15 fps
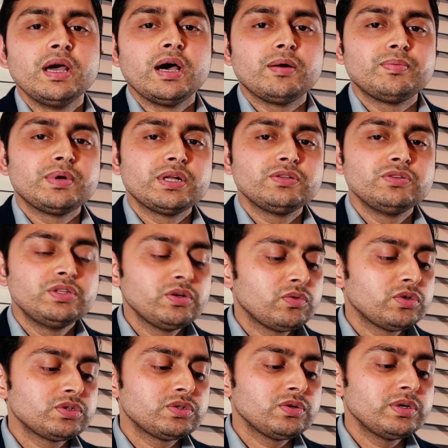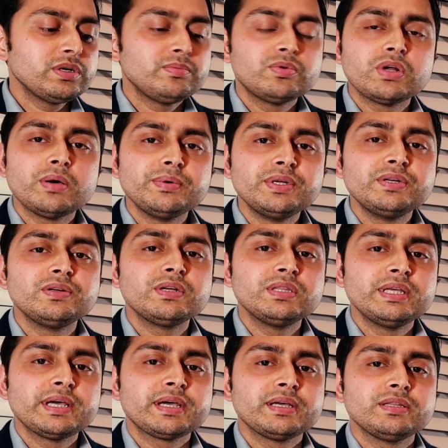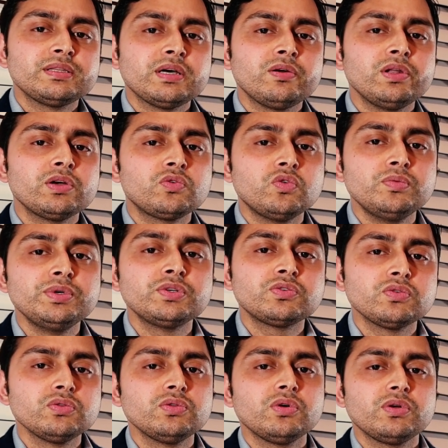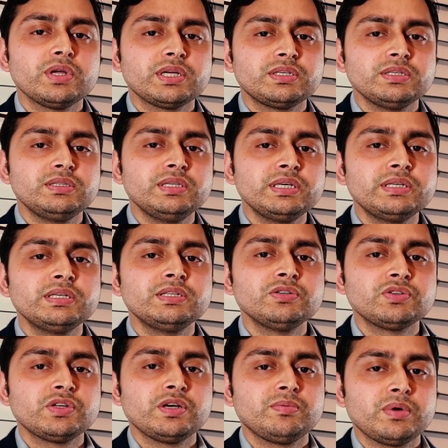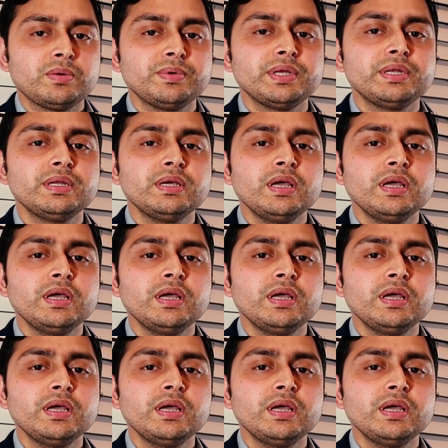আপনারা যদি কষ্ট করে পুরো ভিডিও দেখেন তাহলে খুবই সুন্দর একটি দিক নির্দেশনা পাবেন